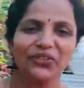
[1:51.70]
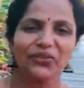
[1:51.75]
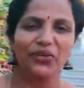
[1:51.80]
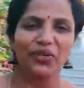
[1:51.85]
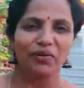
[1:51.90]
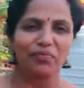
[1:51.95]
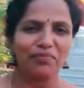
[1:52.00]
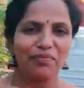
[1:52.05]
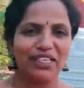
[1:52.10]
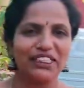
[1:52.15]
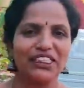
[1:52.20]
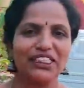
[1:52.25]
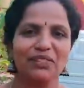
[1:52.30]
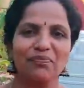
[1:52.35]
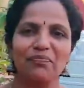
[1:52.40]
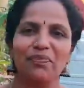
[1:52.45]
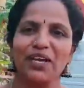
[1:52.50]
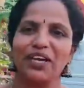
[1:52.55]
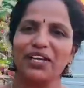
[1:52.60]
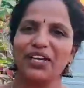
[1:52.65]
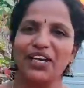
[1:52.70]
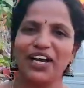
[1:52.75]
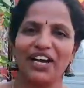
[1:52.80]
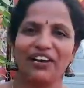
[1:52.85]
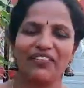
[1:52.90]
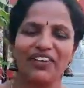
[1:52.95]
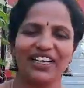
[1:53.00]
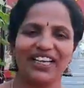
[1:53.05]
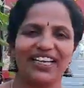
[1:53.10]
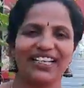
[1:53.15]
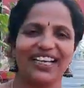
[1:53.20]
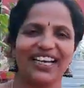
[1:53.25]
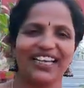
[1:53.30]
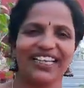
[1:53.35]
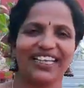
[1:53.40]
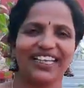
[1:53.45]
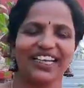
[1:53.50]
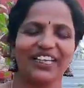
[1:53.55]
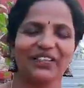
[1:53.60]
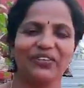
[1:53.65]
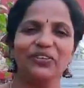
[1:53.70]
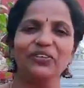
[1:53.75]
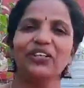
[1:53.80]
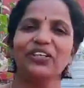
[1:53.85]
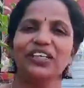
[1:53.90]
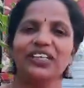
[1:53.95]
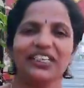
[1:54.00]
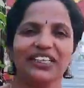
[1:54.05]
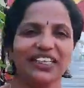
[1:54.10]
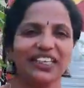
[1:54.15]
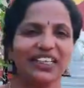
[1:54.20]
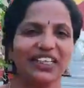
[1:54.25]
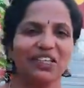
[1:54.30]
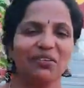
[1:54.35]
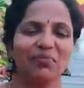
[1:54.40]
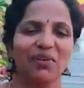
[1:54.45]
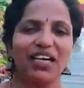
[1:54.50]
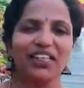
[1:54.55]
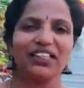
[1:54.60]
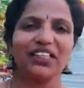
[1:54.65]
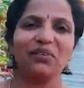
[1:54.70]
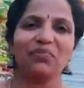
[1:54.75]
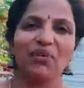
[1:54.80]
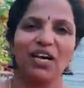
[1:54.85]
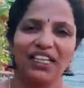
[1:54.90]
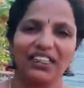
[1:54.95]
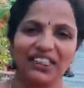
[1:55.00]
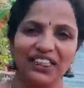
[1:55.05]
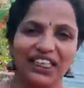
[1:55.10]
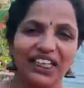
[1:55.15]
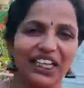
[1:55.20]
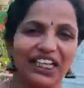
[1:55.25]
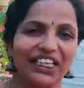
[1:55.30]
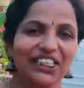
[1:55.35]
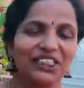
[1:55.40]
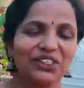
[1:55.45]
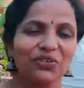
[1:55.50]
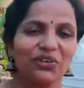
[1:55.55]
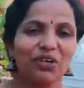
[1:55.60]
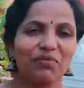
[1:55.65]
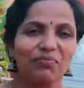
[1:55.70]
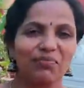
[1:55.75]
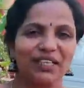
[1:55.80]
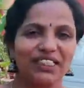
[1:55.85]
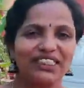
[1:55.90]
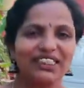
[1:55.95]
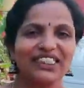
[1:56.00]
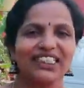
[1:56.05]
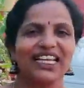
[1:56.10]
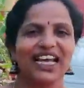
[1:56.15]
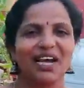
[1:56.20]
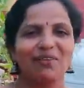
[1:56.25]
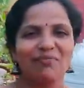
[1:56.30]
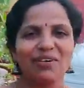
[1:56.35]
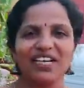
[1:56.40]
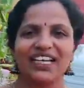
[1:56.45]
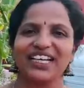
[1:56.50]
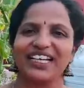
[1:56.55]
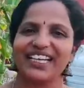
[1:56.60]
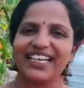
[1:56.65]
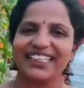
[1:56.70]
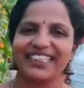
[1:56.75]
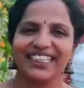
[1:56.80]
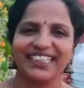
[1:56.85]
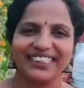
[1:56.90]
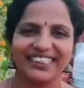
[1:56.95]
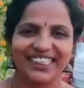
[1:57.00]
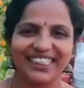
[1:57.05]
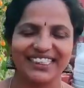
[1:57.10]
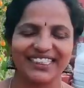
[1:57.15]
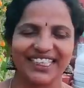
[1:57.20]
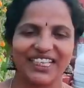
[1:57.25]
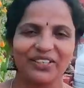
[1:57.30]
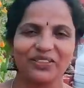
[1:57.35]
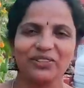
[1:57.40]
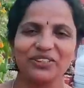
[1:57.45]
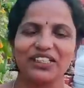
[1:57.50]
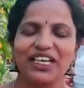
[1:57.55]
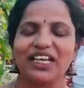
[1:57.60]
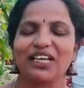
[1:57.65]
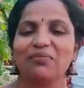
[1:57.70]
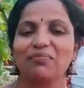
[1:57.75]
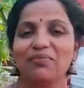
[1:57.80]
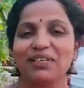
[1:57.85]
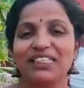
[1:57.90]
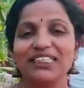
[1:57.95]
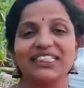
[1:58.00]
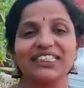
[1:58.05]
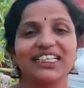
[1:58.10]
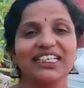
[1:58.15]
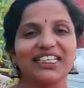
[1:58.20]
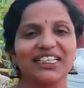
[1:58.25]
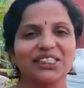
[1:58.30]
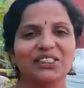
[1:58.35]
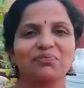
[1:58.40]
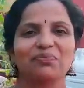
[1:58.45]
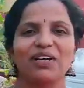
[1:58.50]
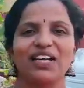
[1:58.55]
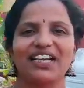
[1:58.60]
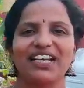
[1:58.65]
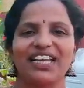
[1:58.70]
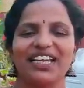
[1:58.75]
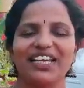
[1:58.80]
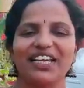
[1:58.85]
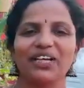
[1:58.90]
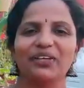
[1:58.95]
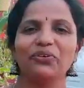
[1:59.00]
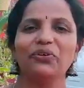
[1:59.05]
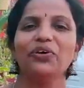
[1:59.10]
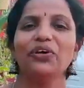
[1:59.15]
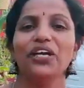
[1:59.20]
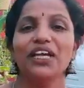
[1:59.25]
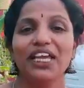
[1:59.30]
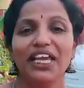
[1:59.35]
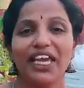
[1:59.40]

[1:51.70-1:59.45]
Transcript: దీనికి ఒక మంచి పేరు కావాలని అడిగాను దీనికి మాత్రం అందరు కలిసి ఒక మంచి నామకరణ అయితే చేశారు చాలా మంచిగా రెస్పాండ్ అయ్యారు